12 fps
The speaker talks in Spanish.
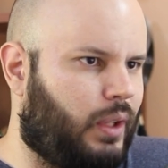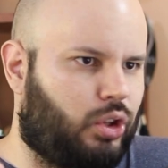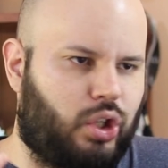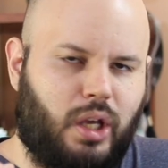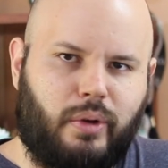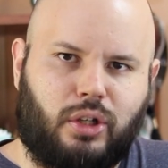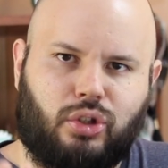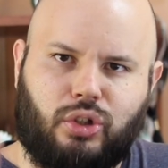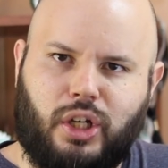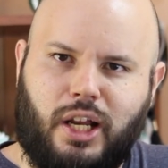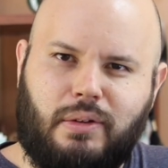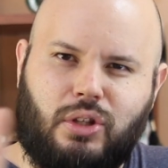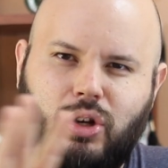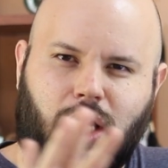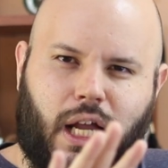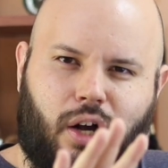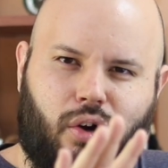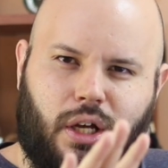Estoy abierto. Generalmente
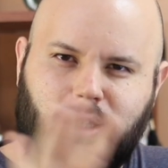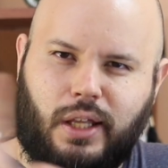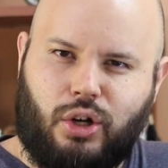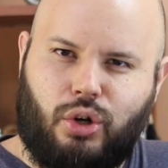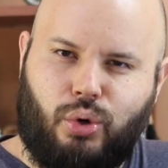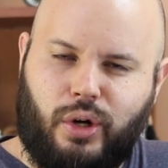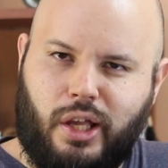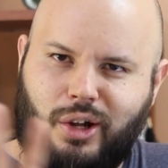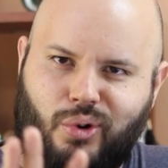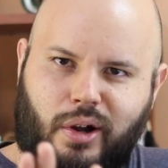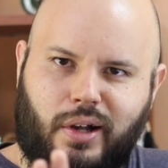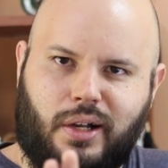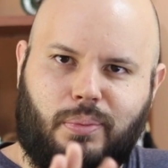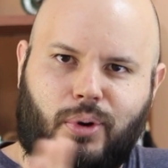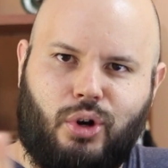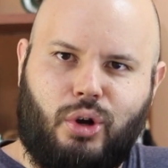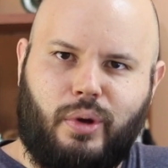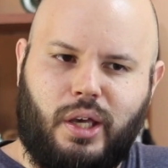lo que hago es tengo lunes y jueves que
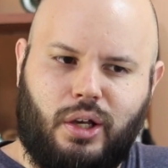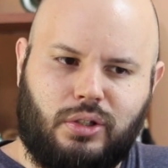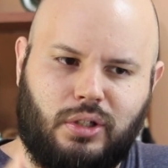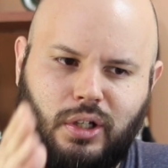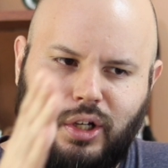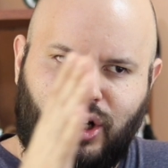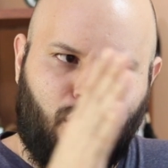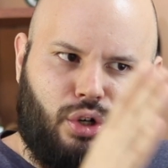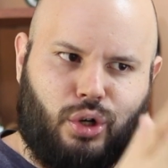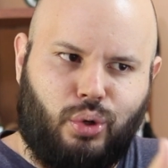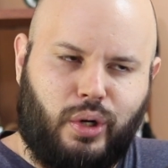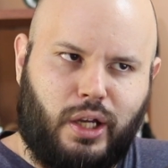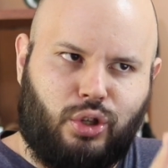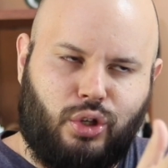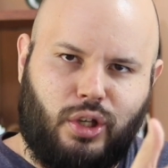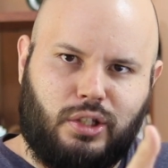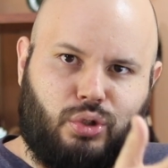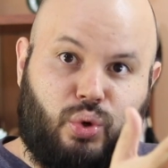pongo los videos. Los lunes
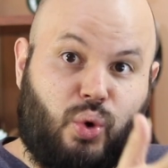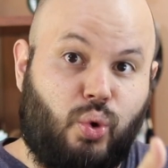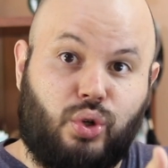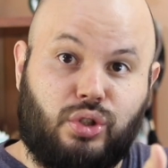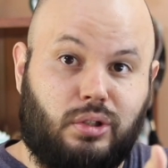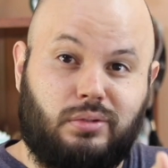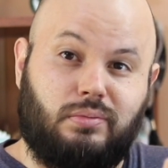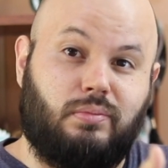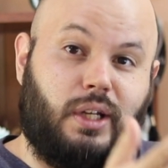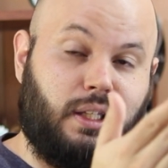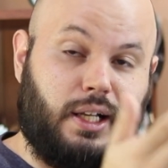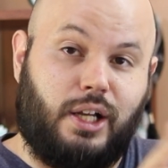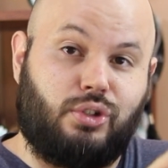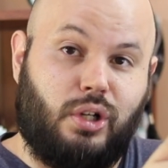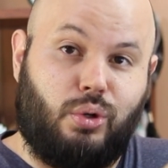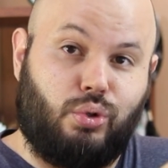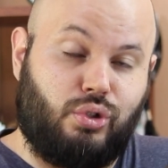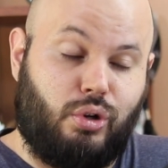estoy haciendo un curso, en este caso
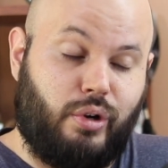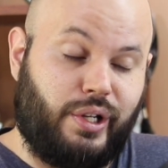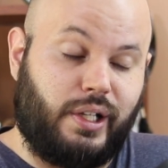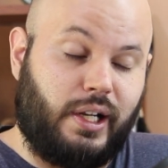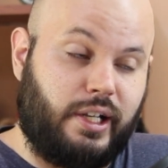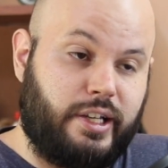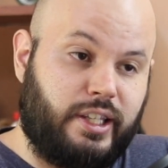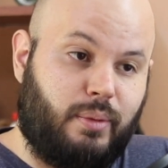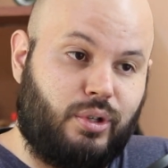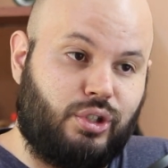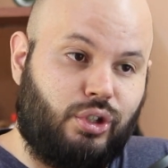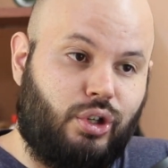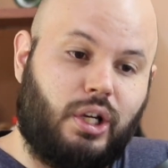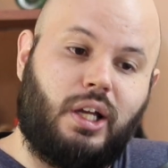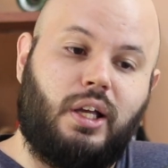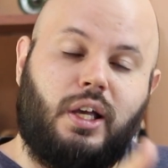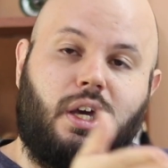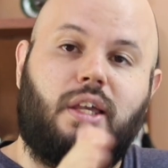es el curso Cornet, el que estamos haciendo ahora.